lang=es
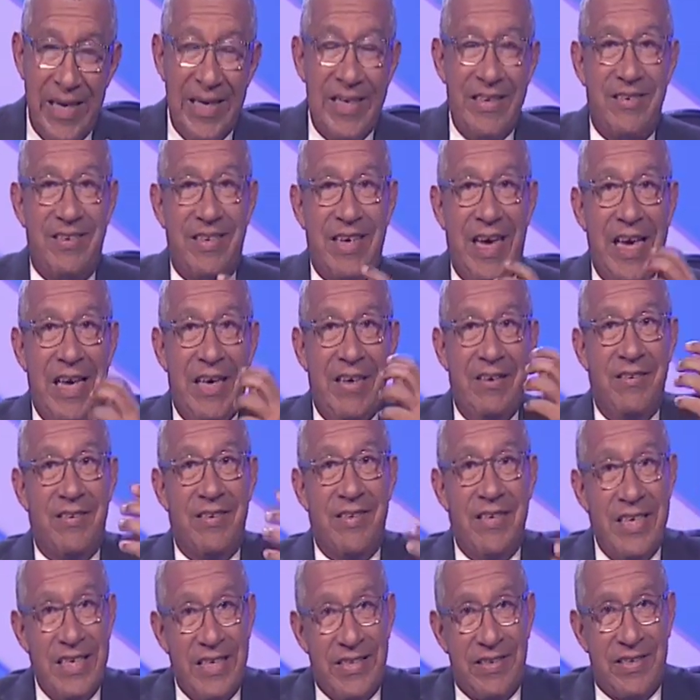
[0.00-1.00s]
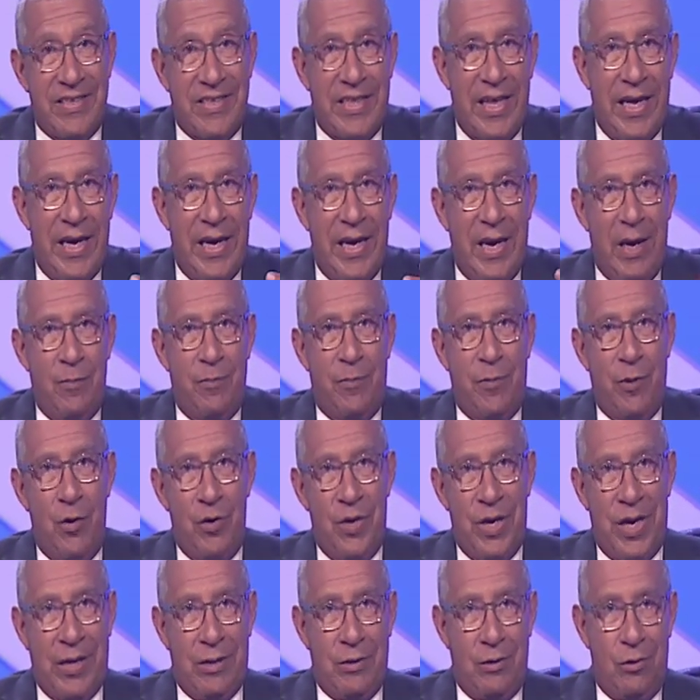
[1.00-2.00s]
se insiste en el
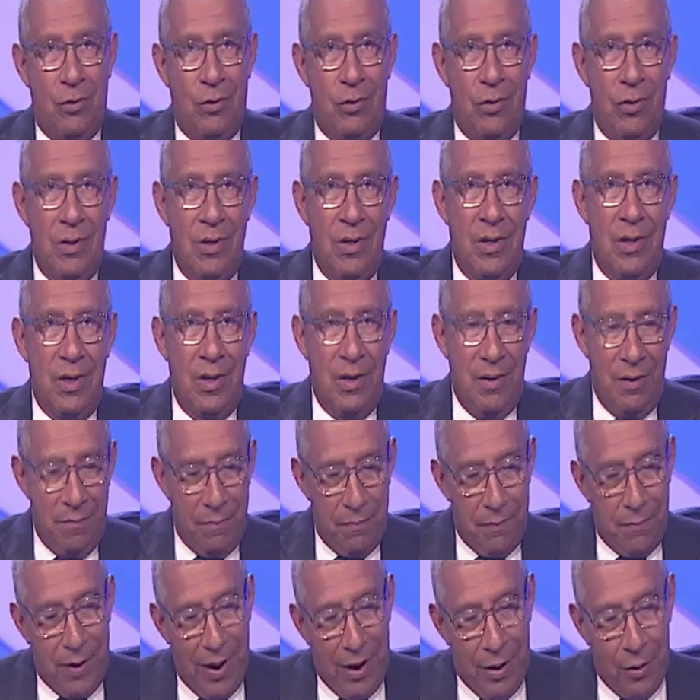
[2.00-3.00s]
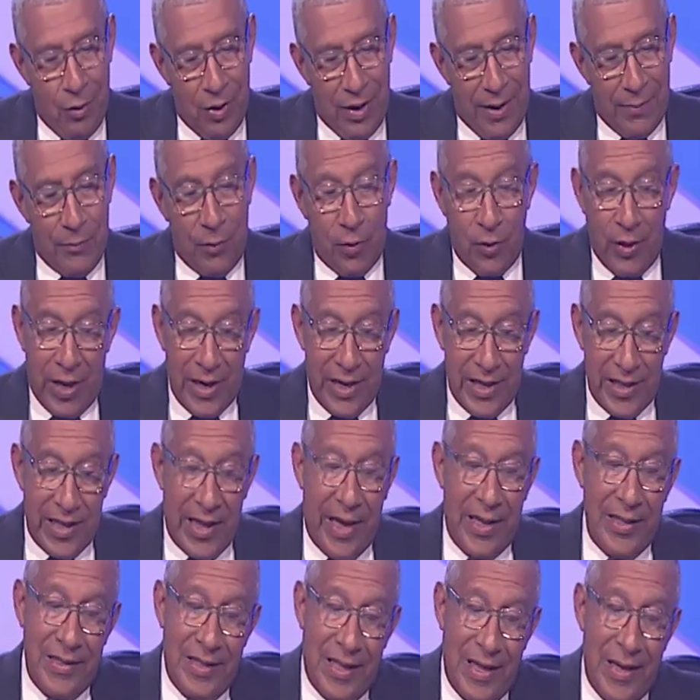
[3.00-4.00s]
proyecto bajo la
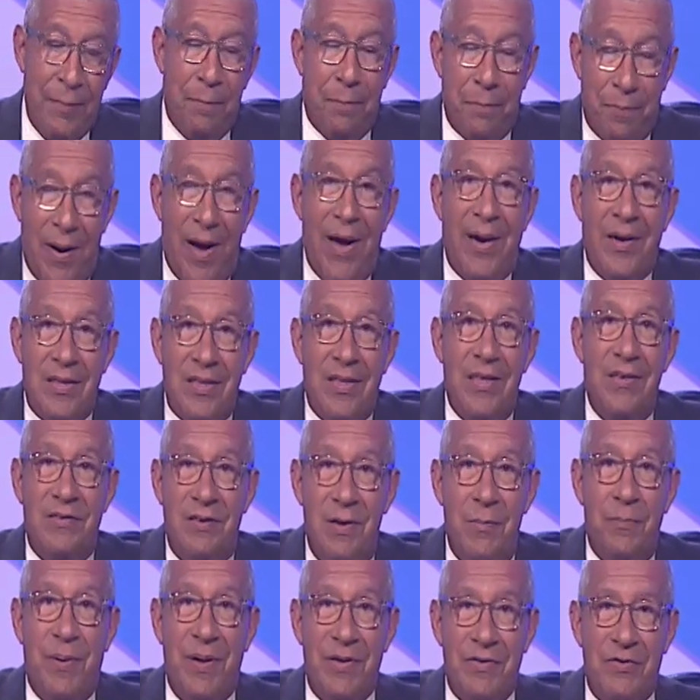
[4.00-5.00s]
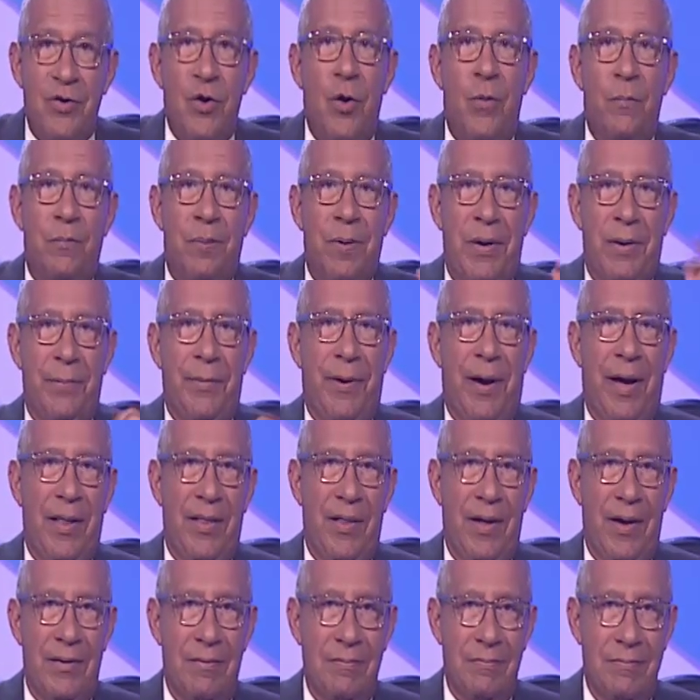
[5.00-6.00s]
modalidad de participación
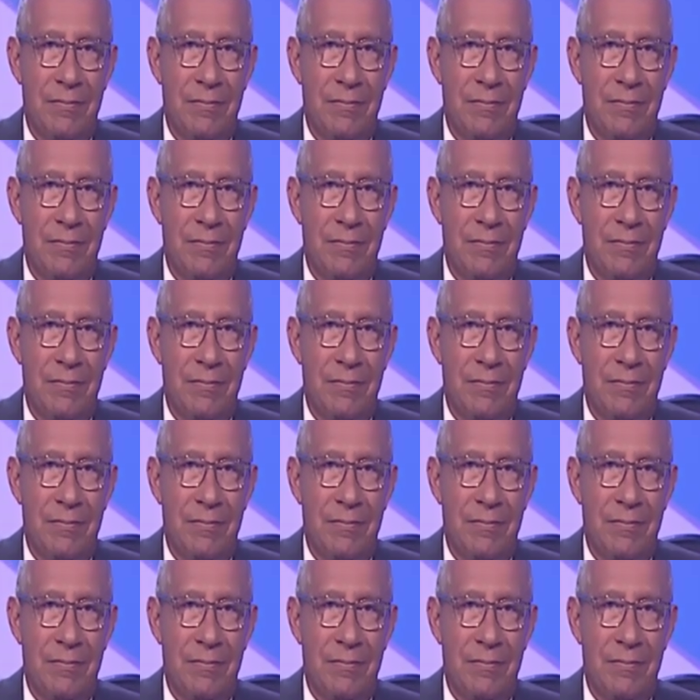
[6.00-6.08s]
privada,